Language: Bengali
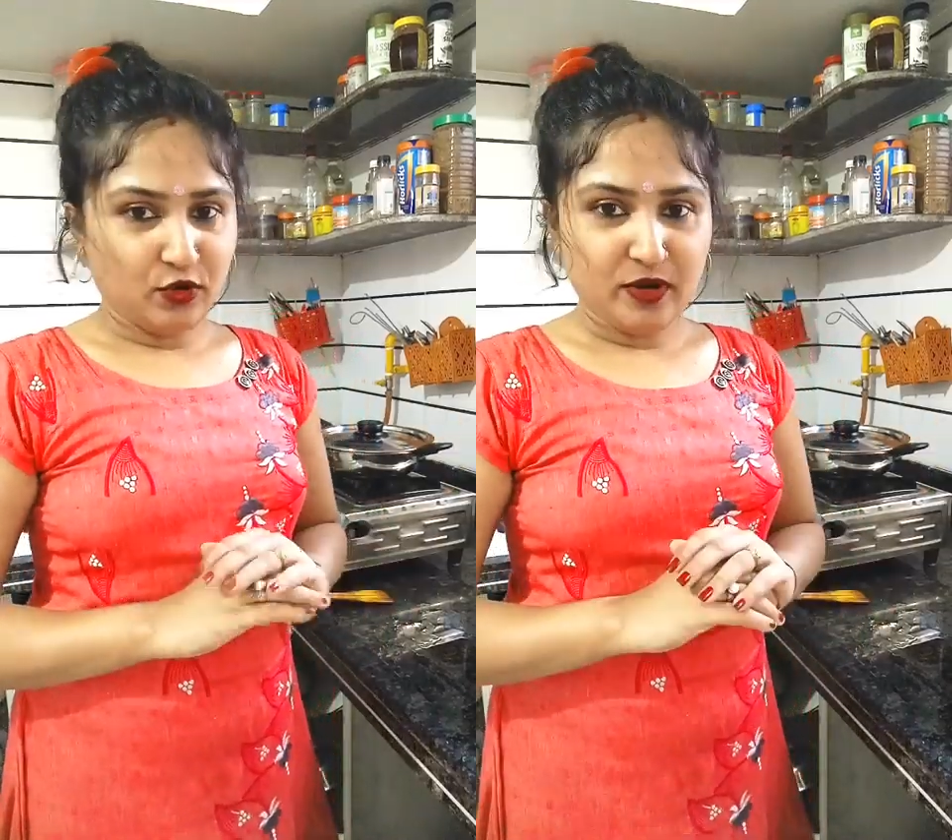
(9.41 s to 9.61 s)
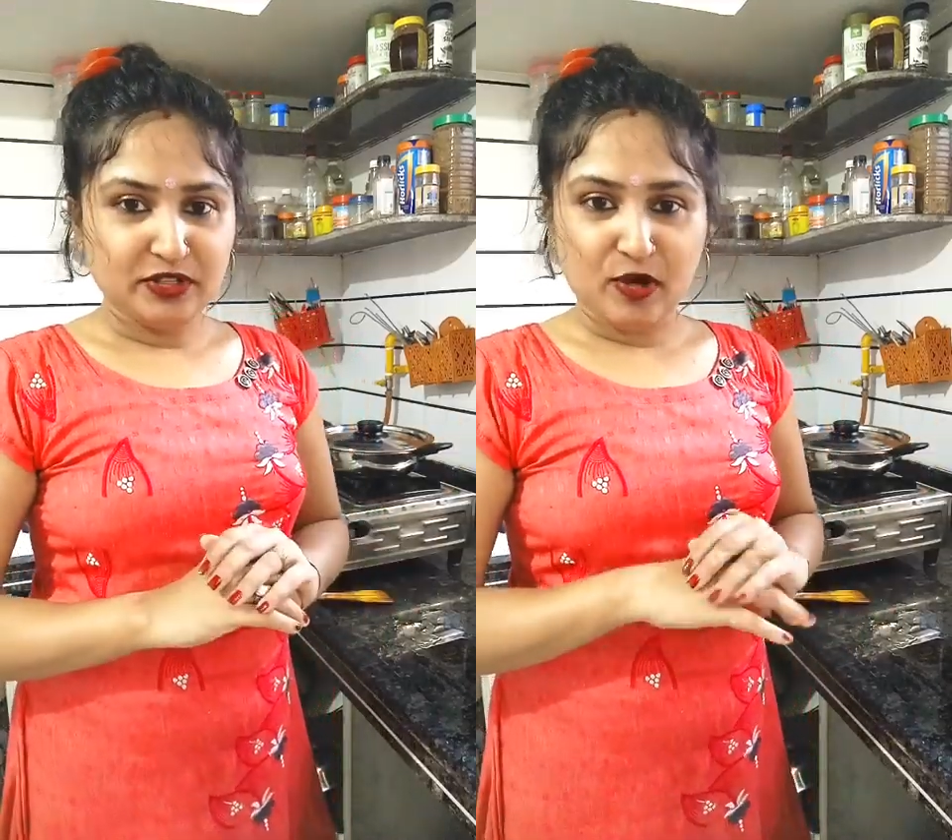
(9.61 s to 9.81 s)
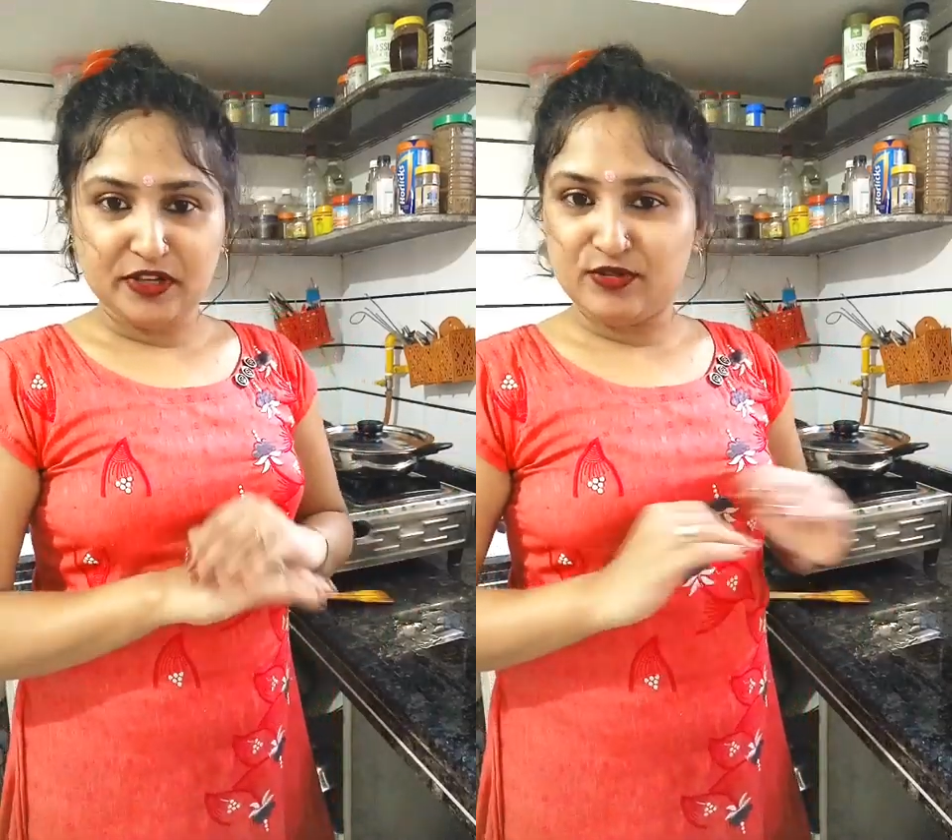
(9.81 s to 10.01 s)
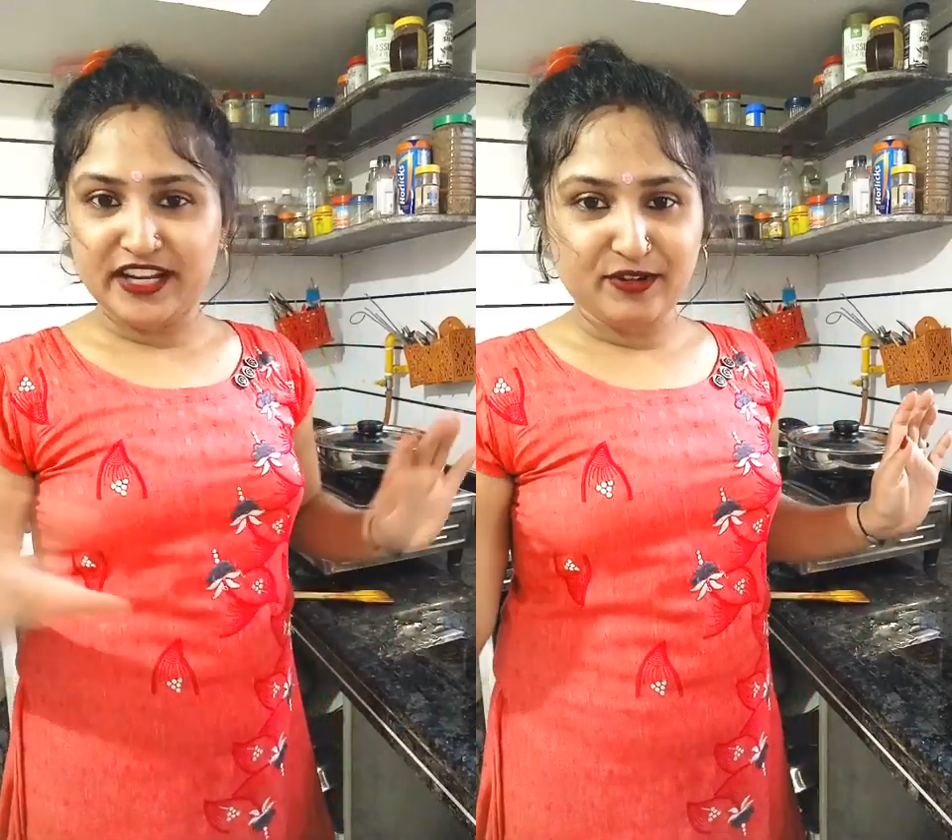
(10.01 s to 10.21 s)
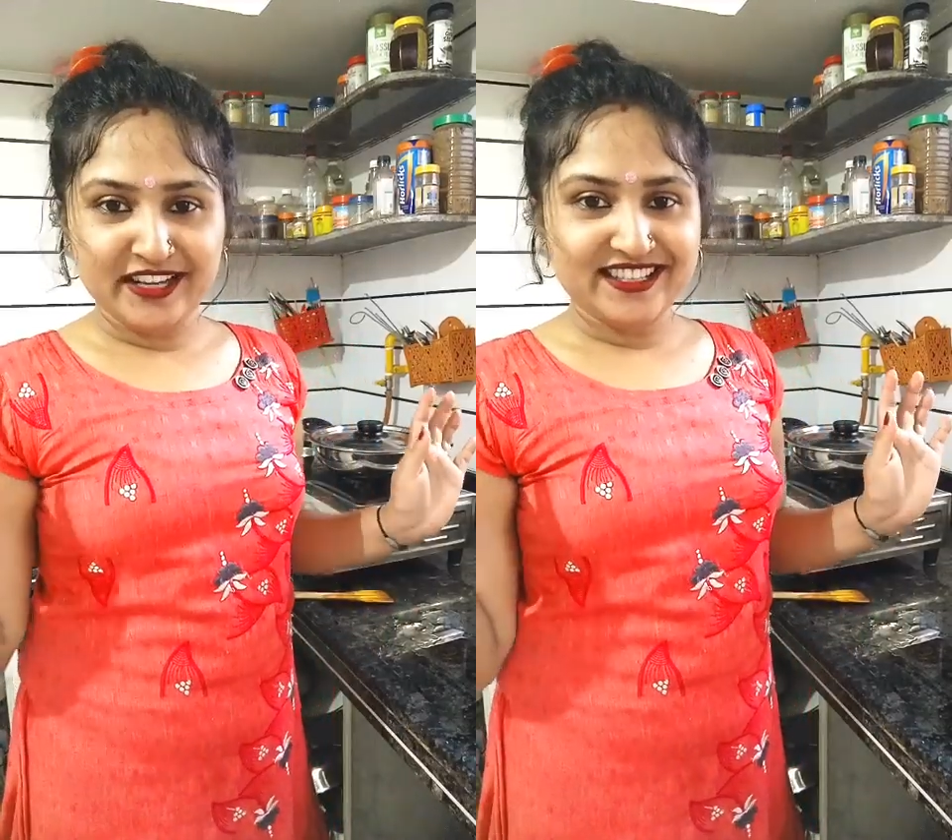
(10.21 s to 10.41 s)
জন্য আমি সব কিছু
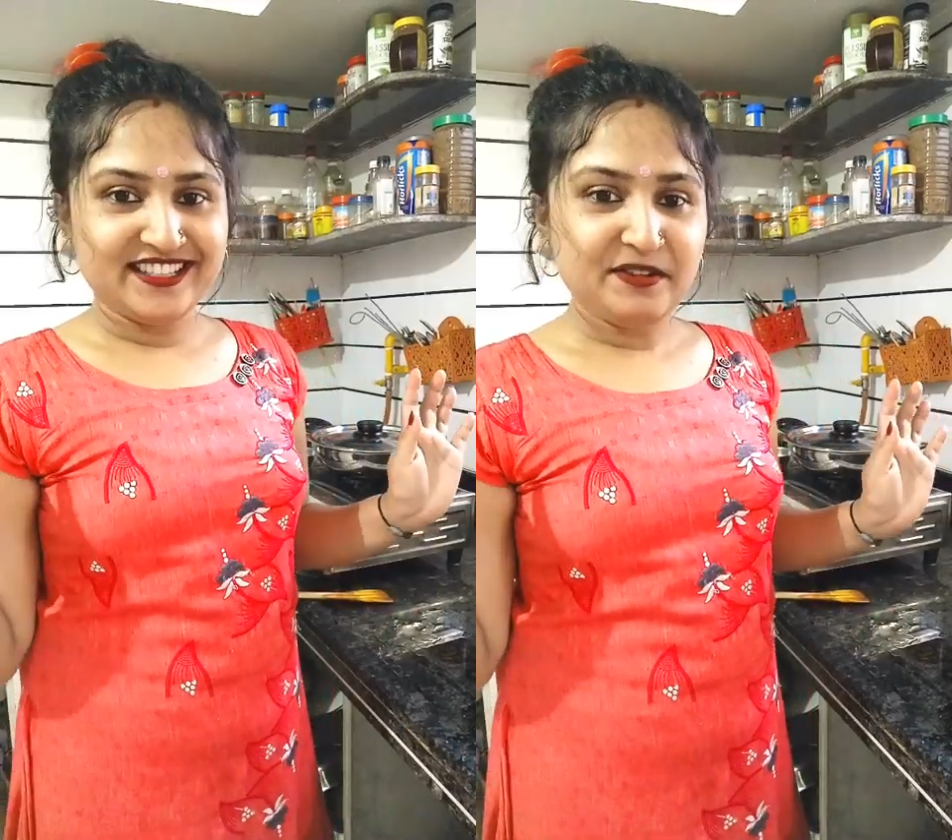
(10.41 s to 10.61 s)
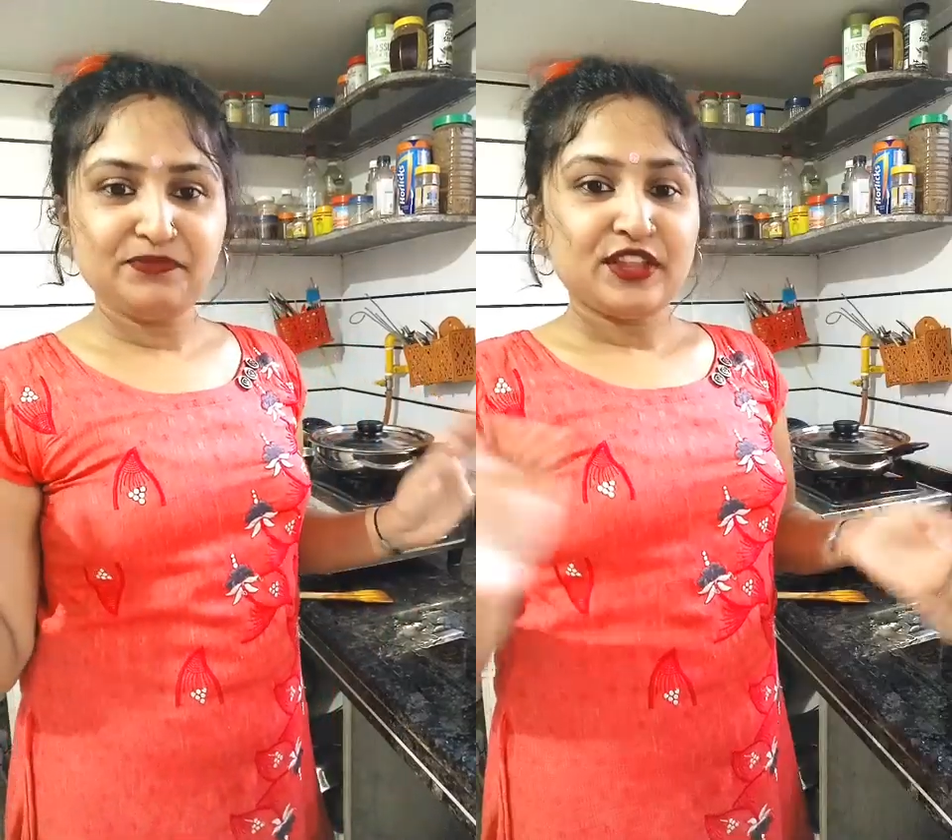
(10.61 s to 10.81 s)
রেডি করে নিয়েছি